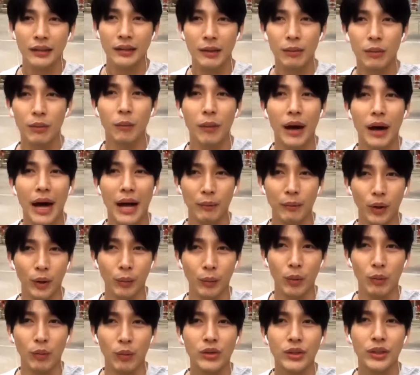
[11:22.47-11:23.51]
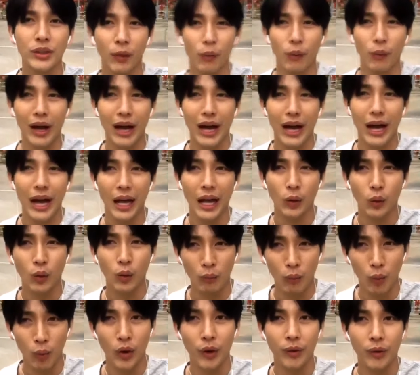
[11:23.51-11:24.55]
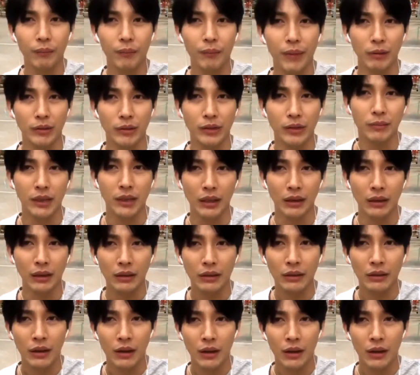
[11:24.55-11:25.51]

ที่ผมอ่านบทผมรู้สึกว่าลุงพลเปรียบเสมือน